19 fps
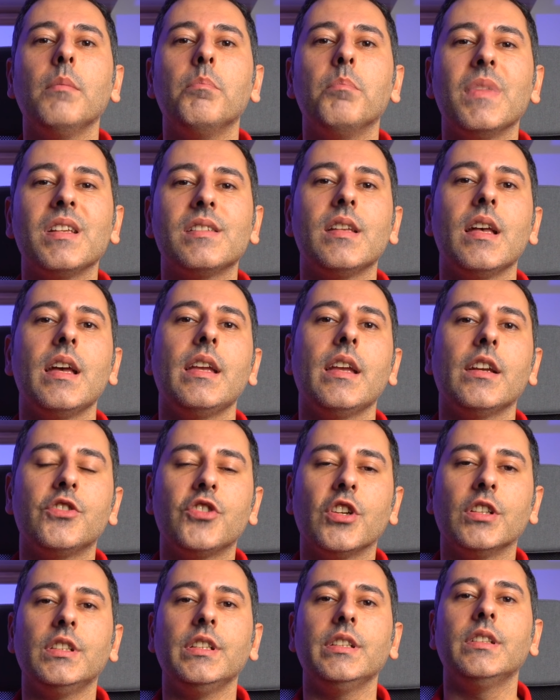مزايا
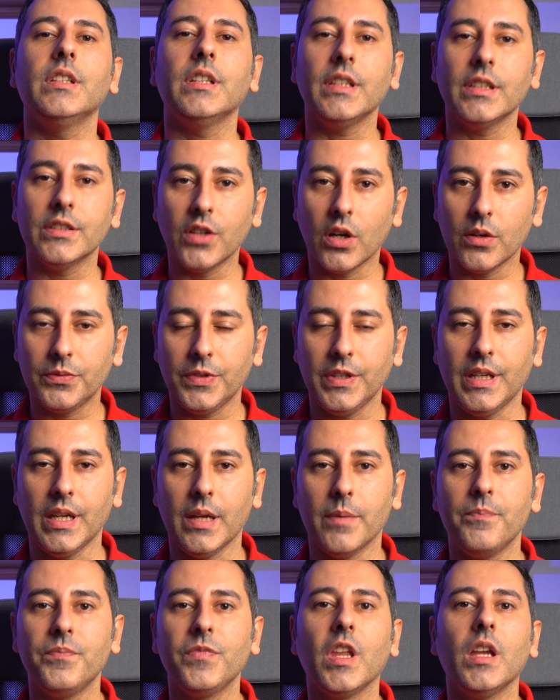جديدة إضافية